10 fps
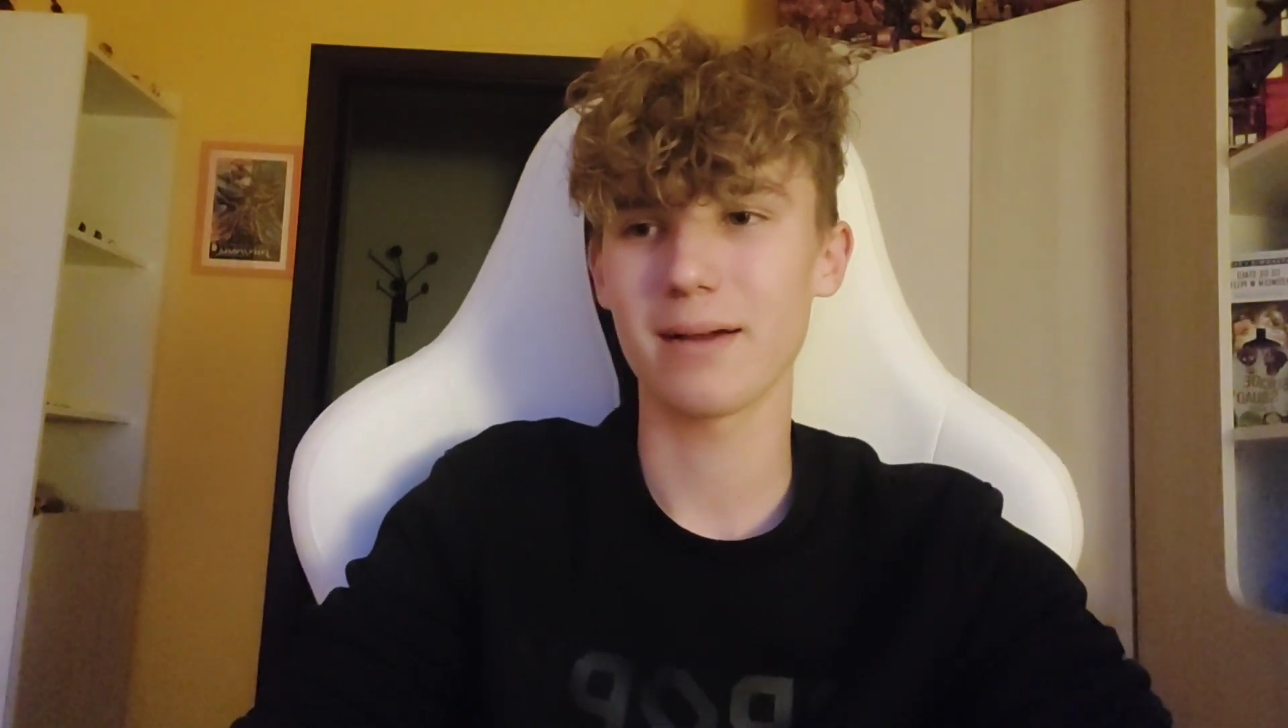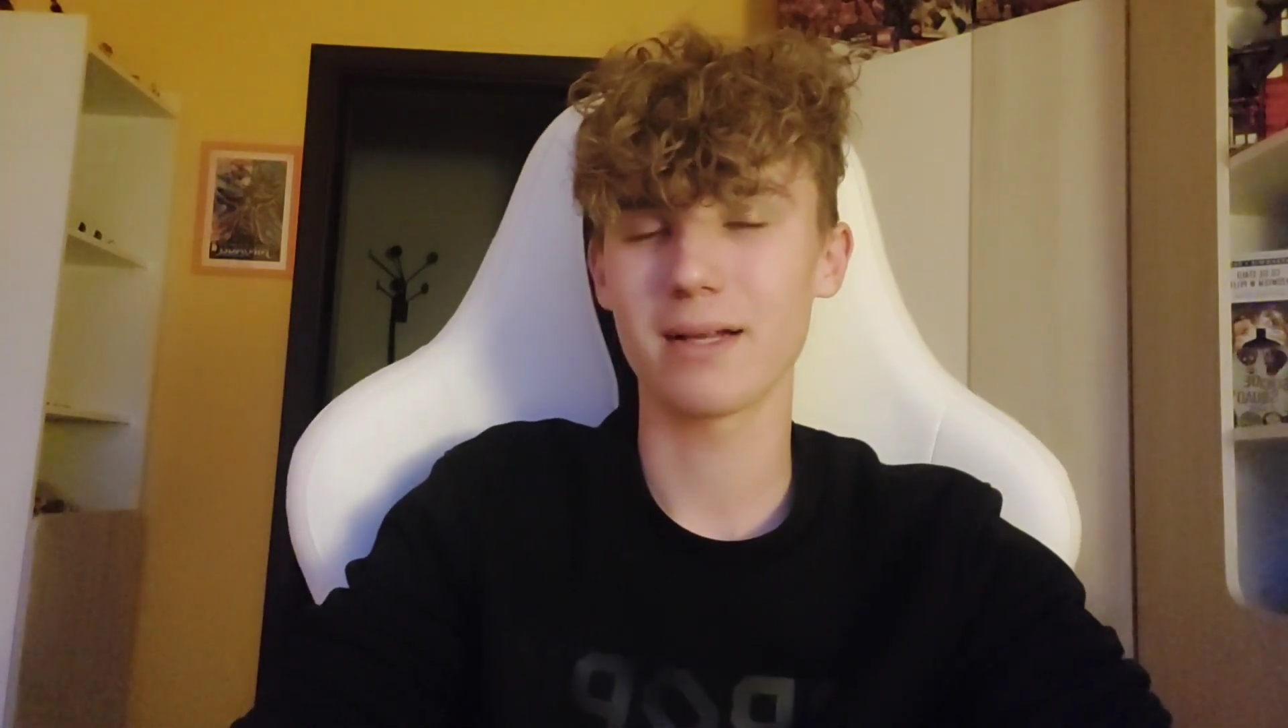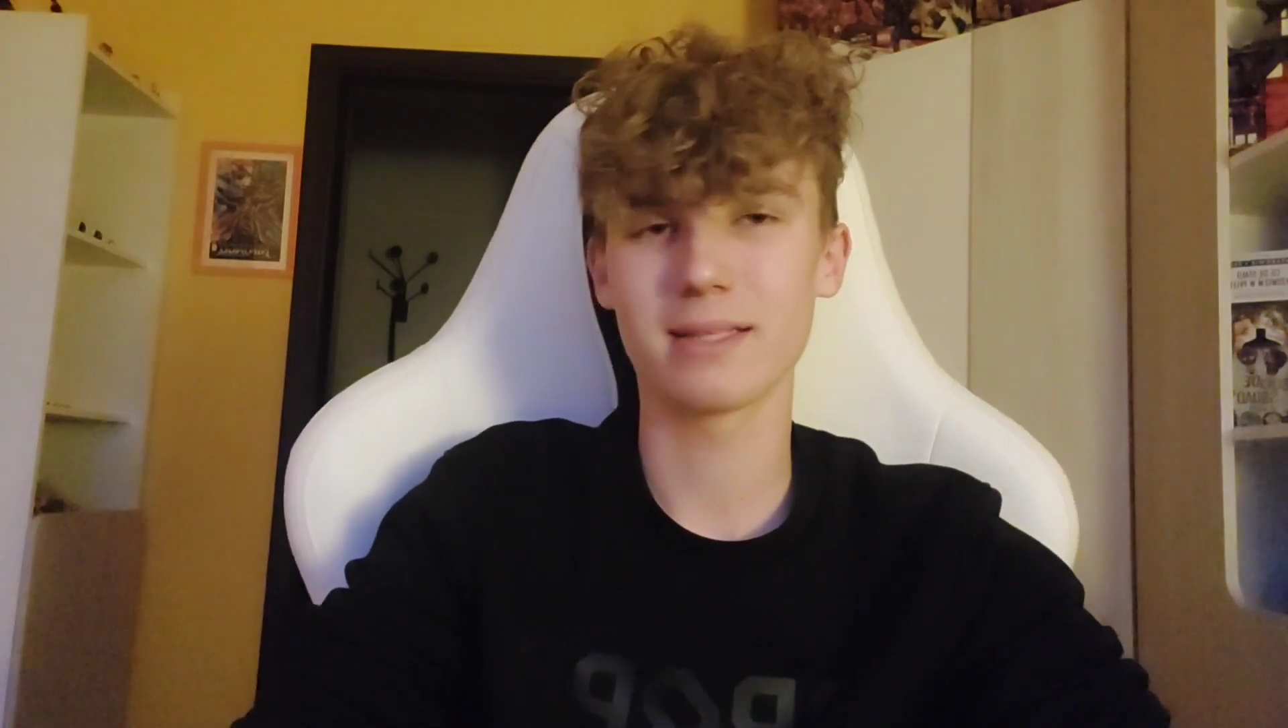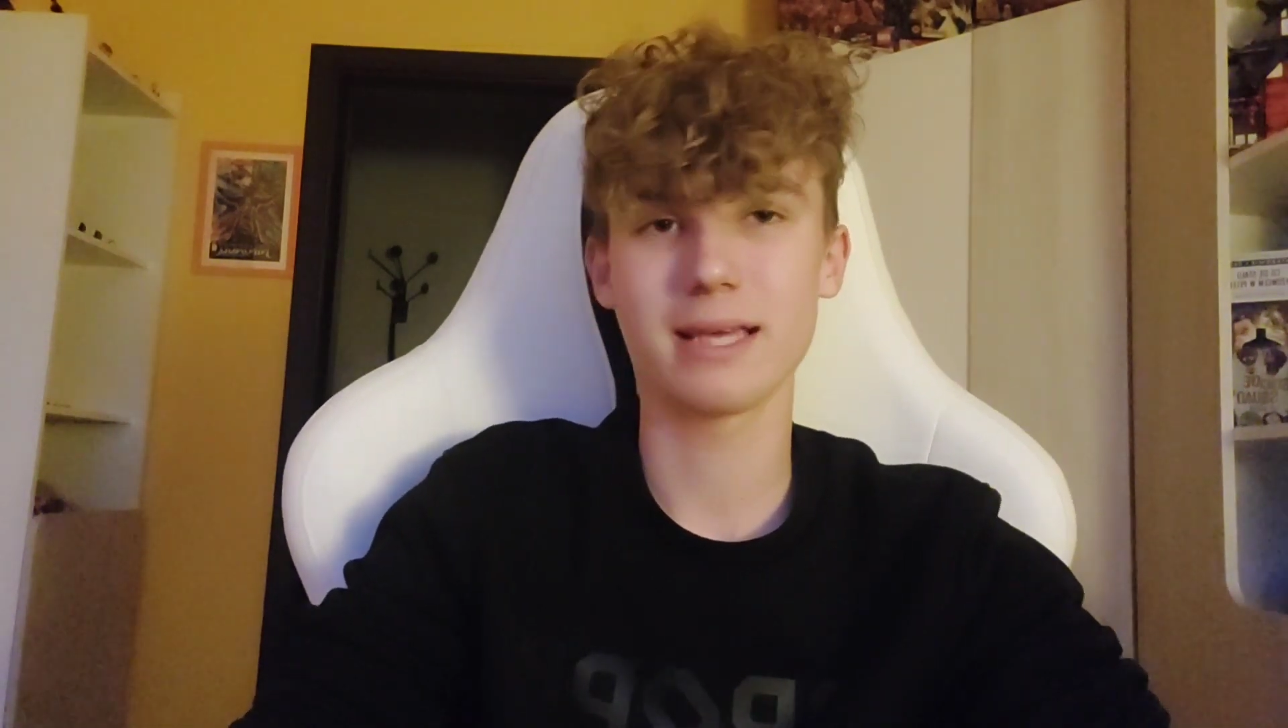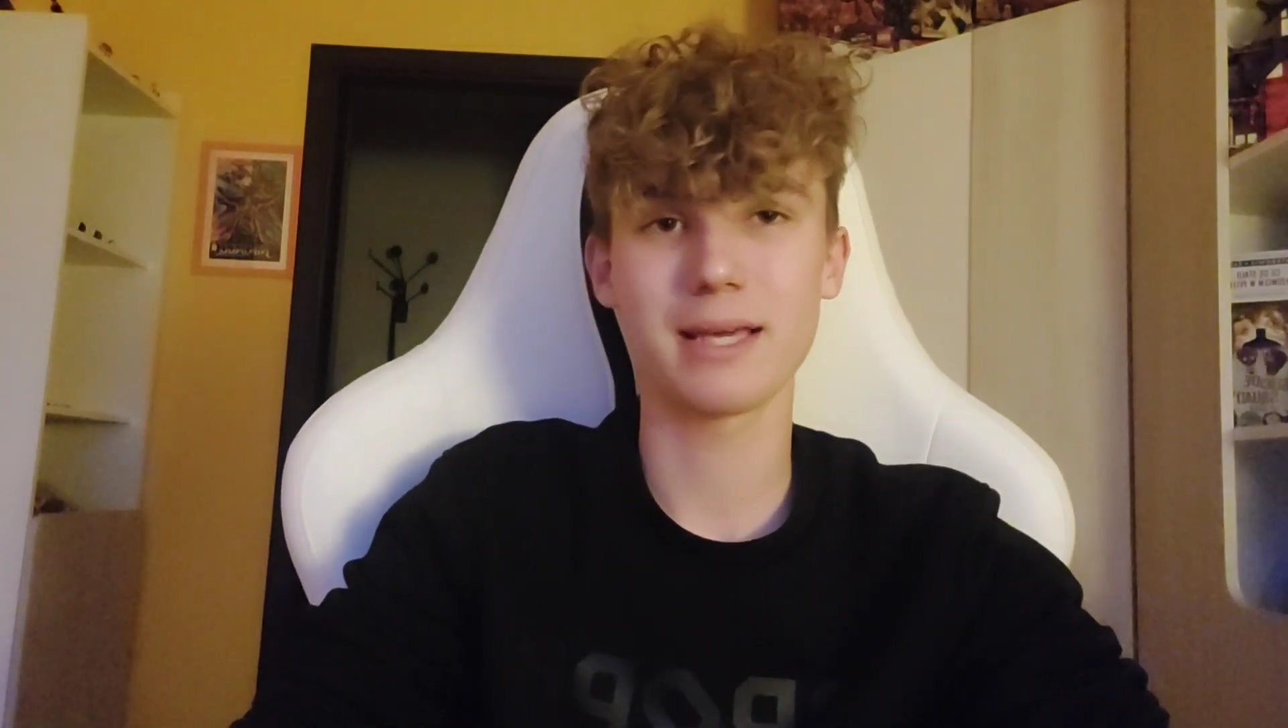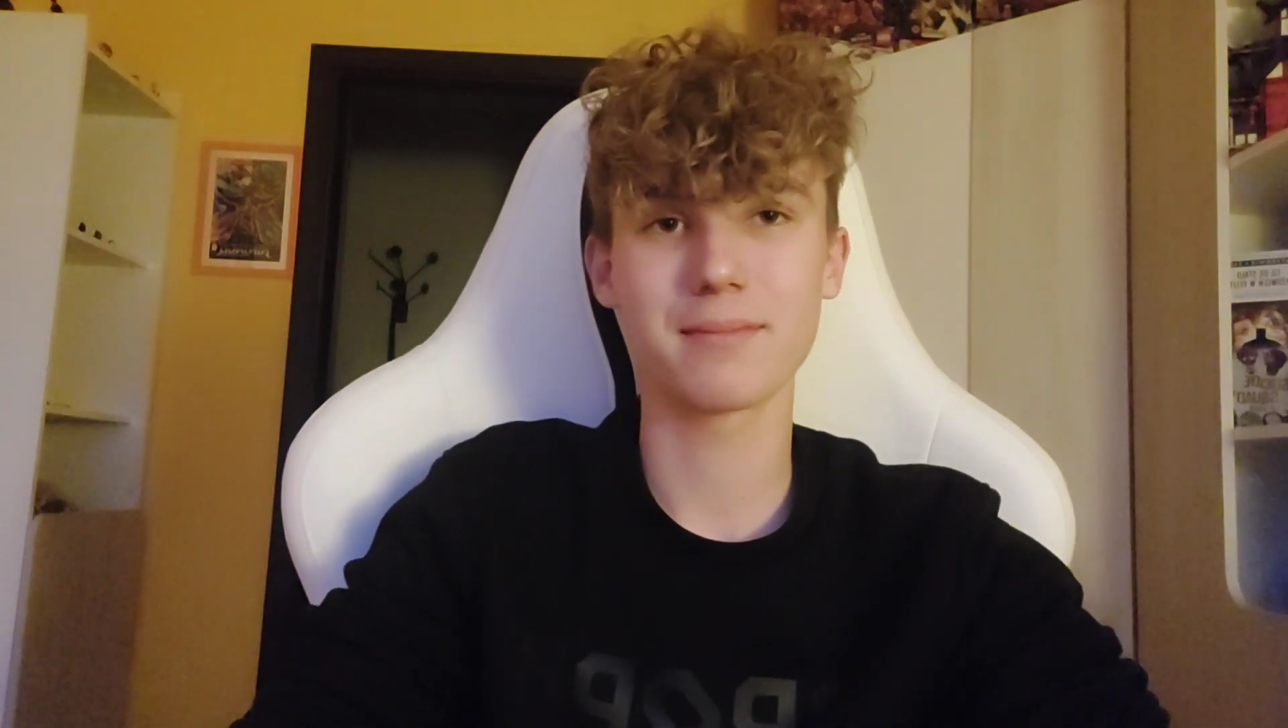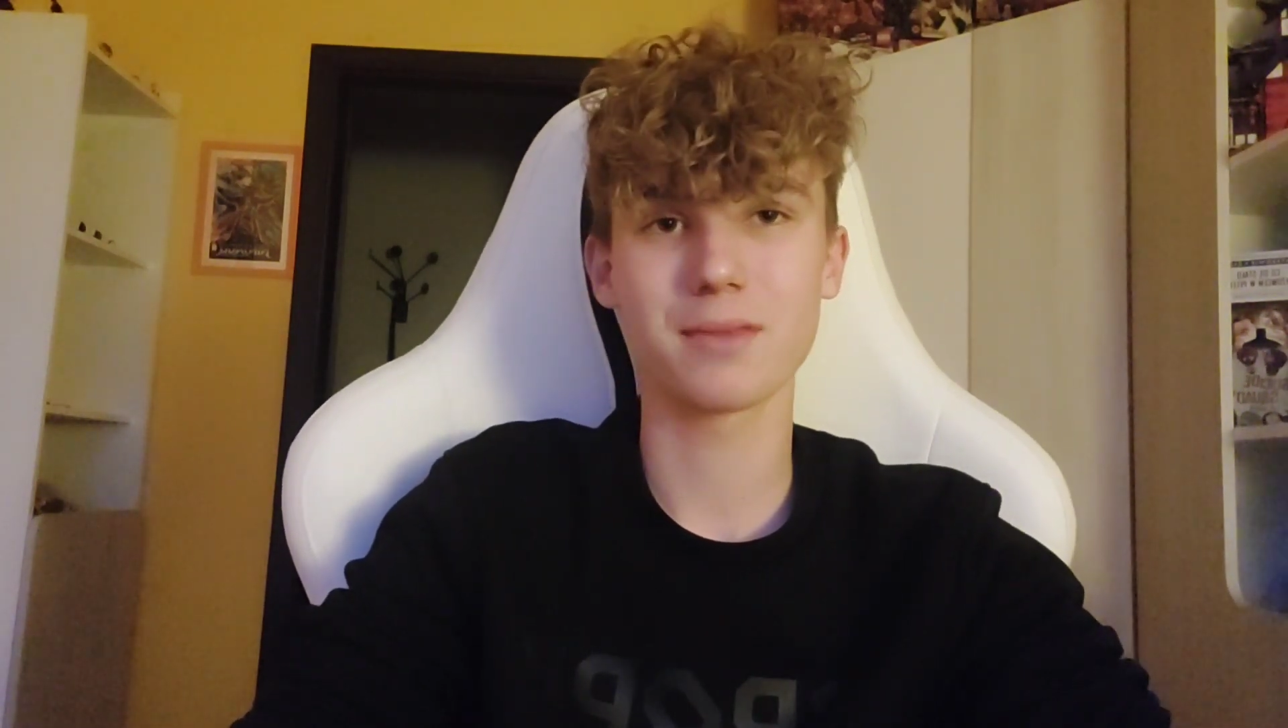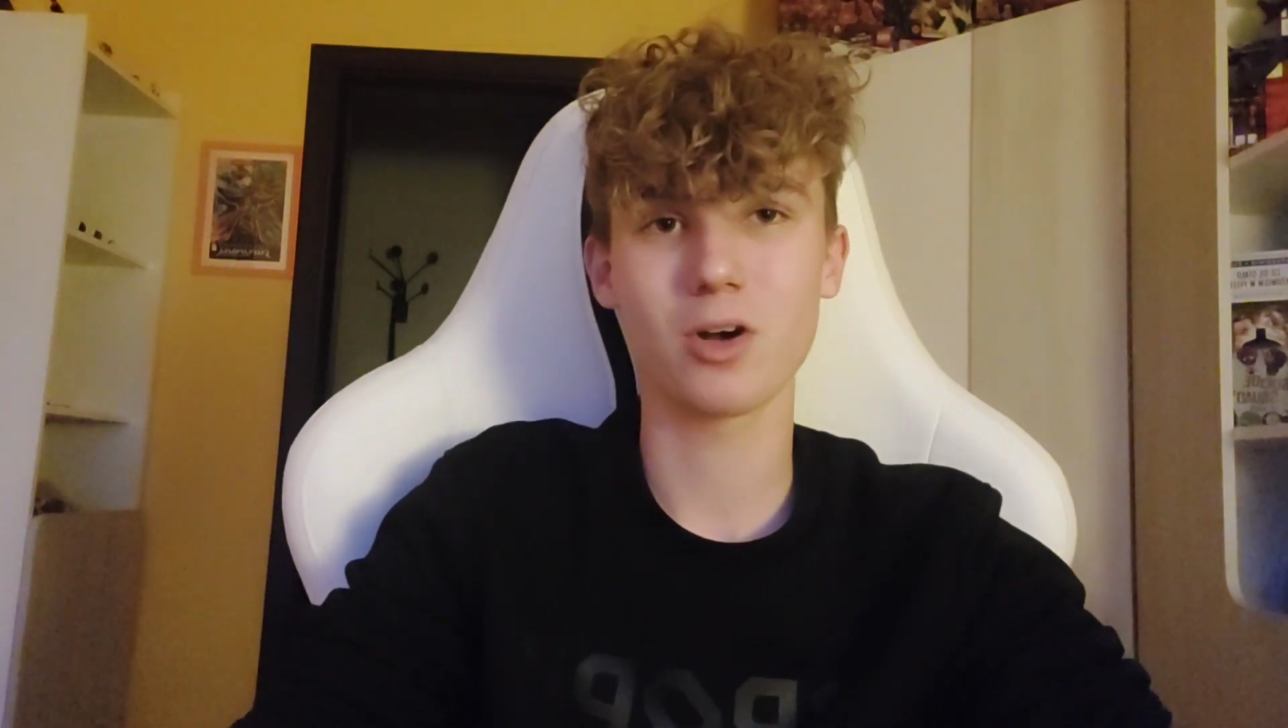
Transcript: e, tej,